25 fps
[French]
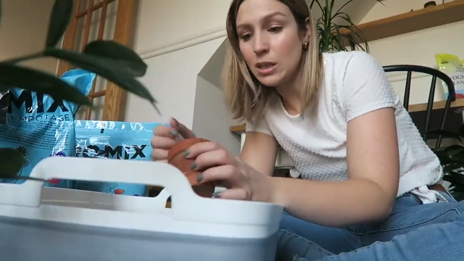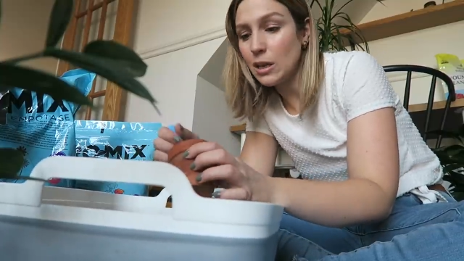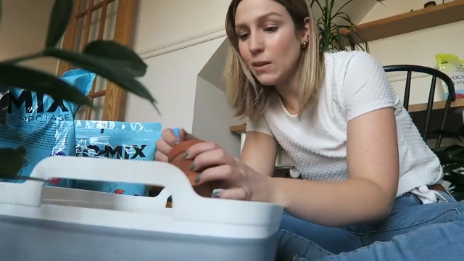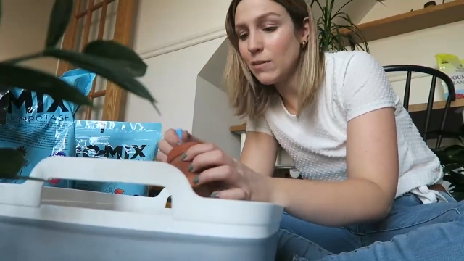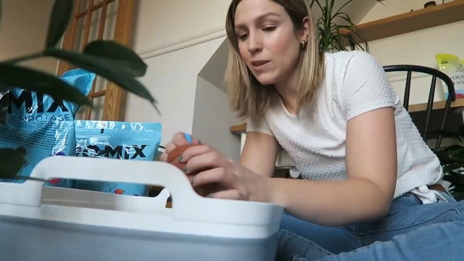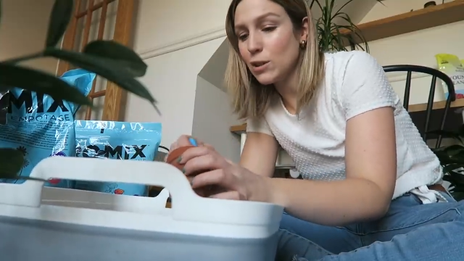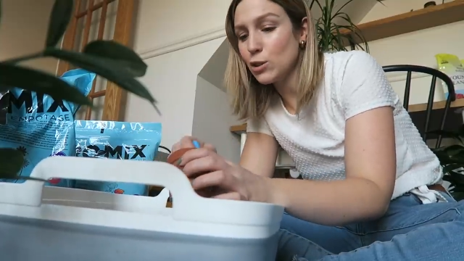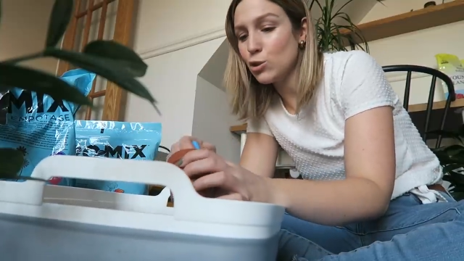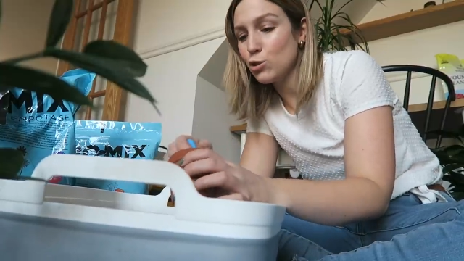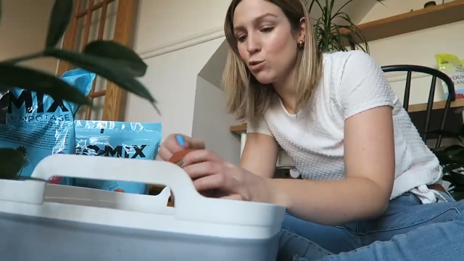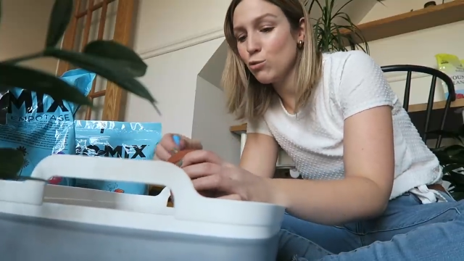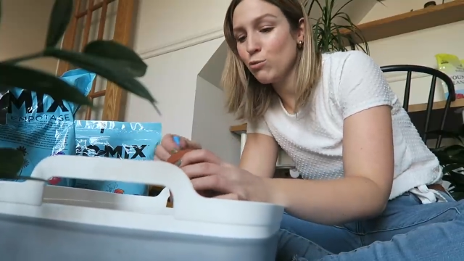
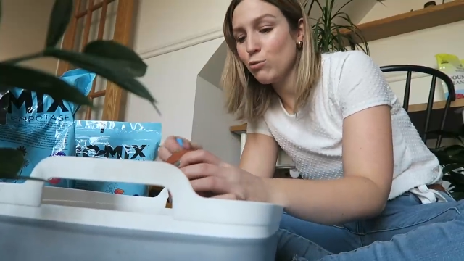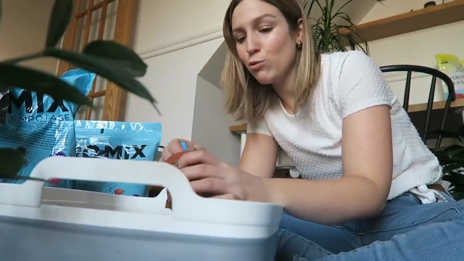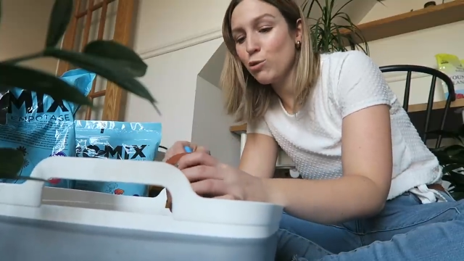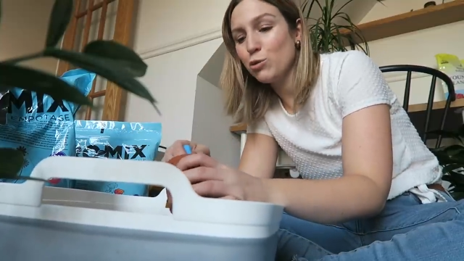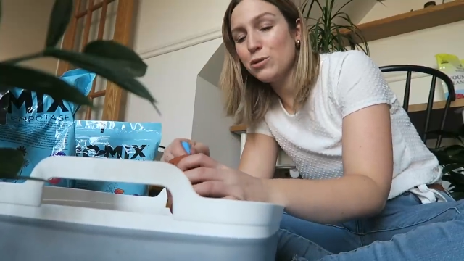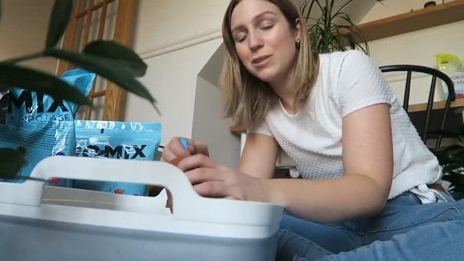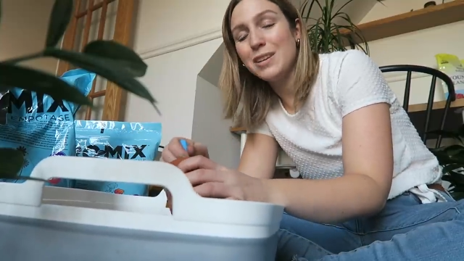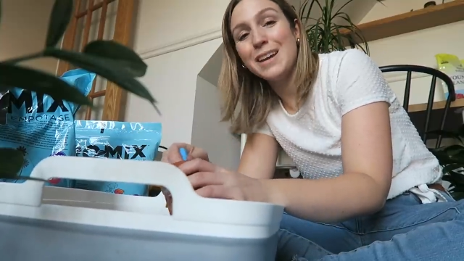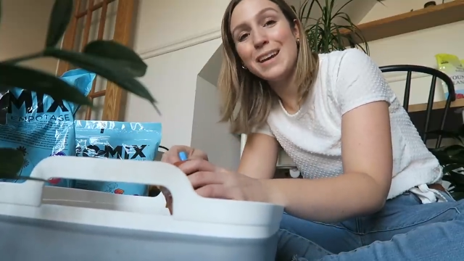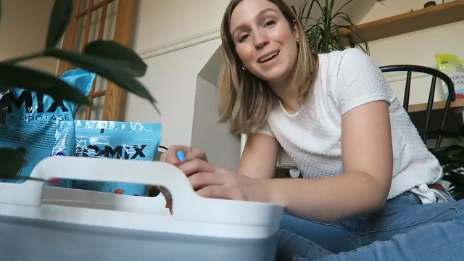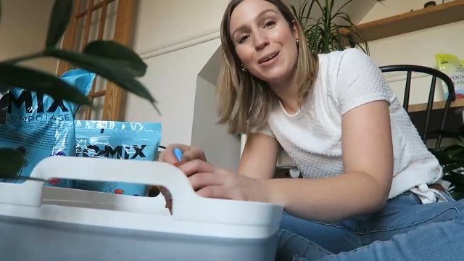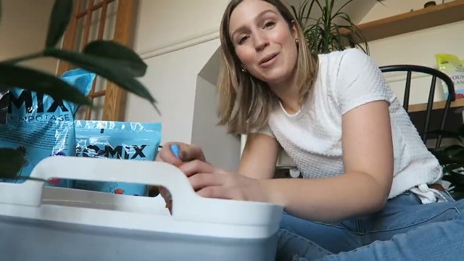avec du nouveau
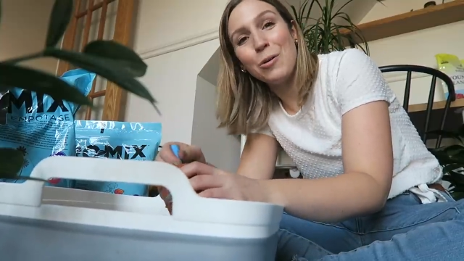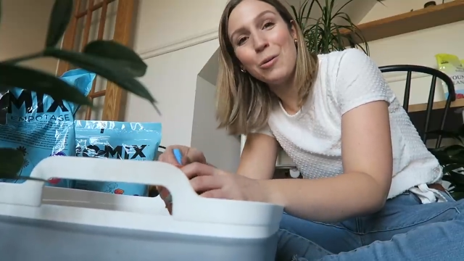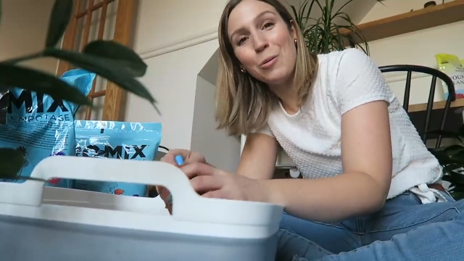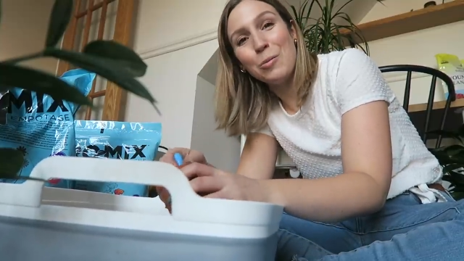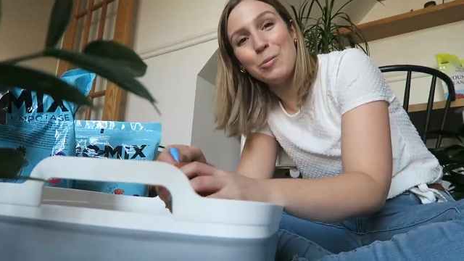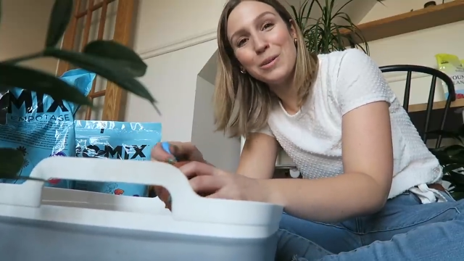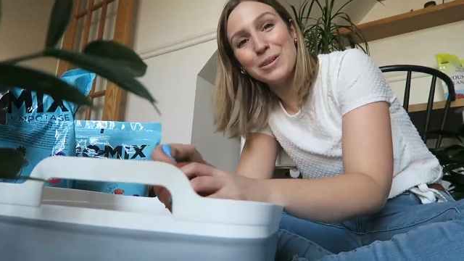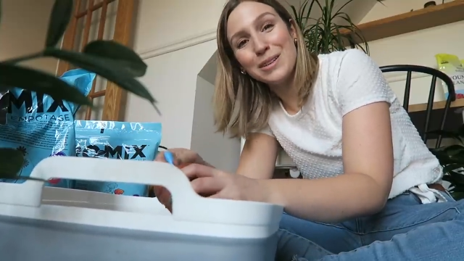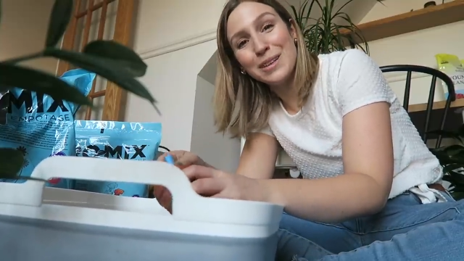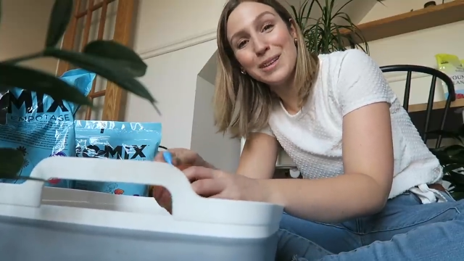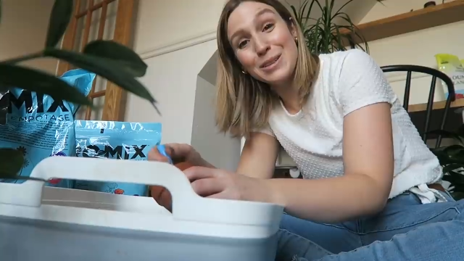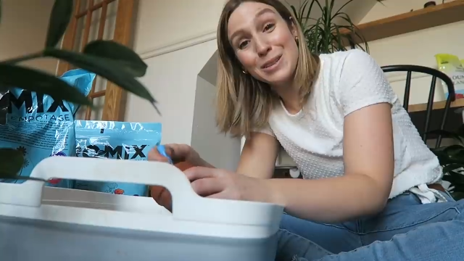terreau,
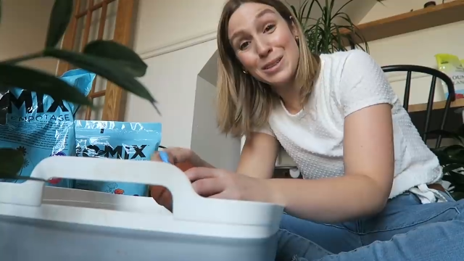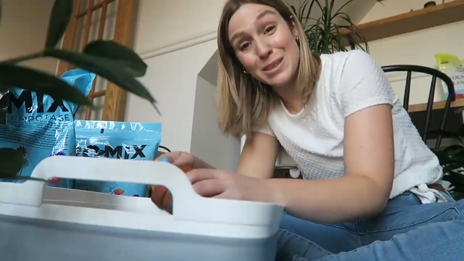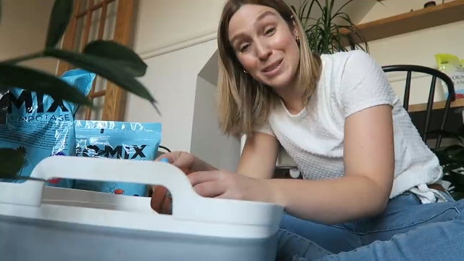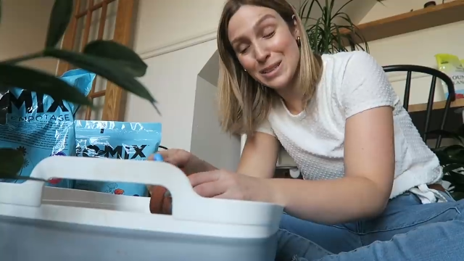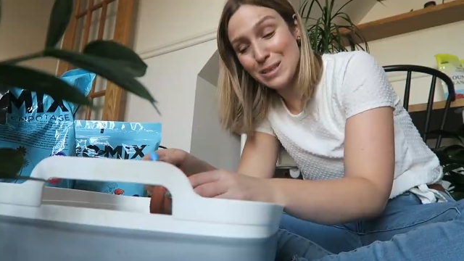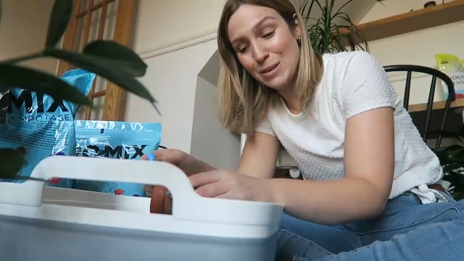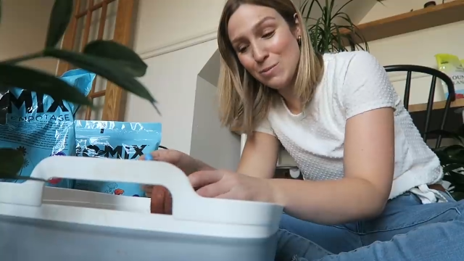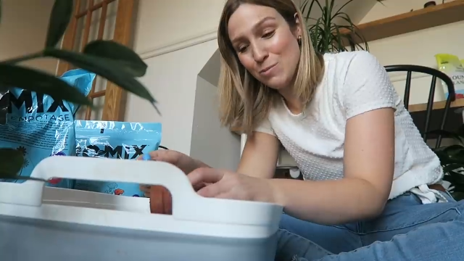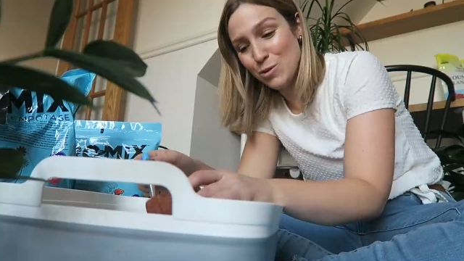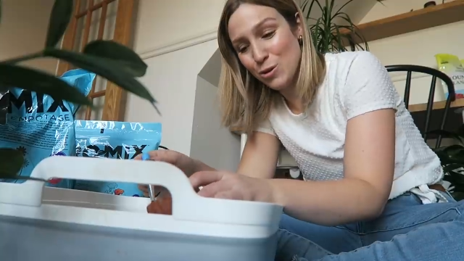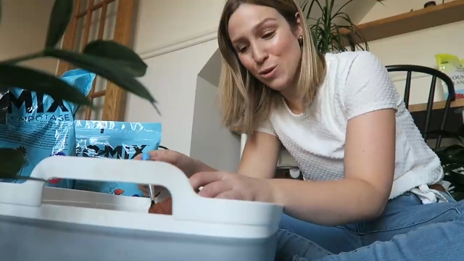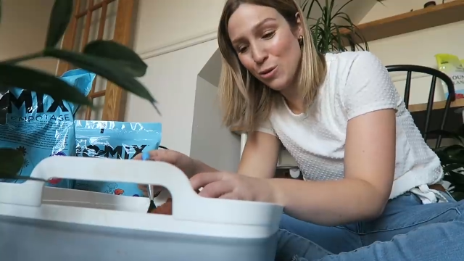peut-être que
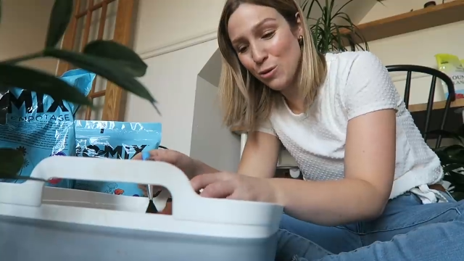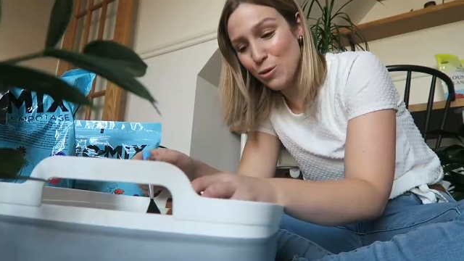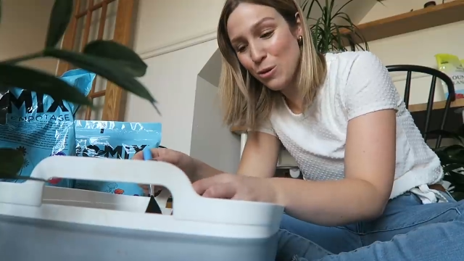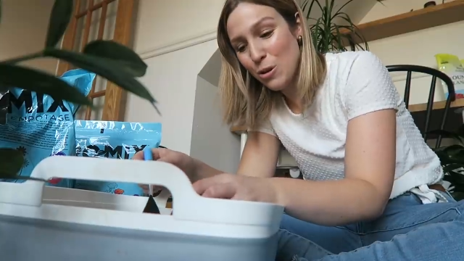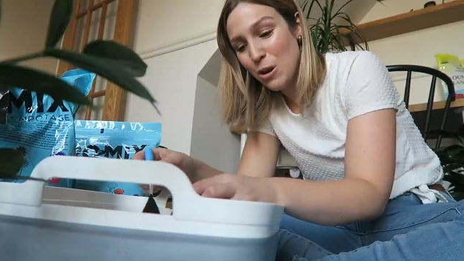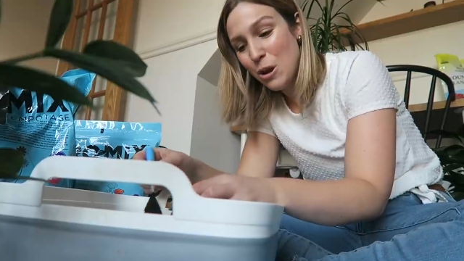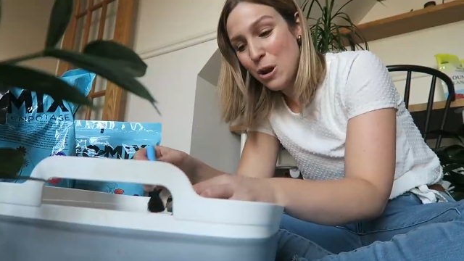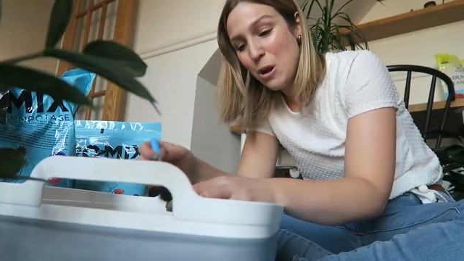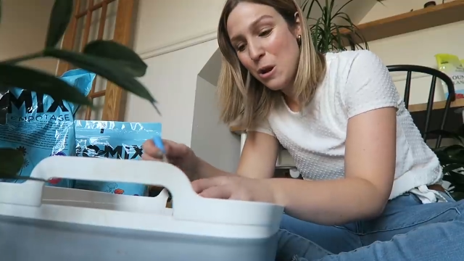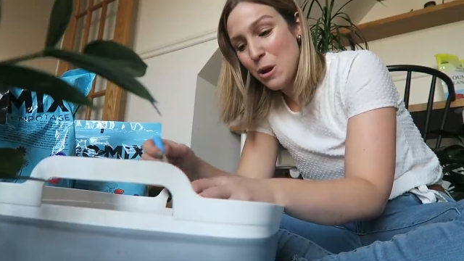c'est mieux.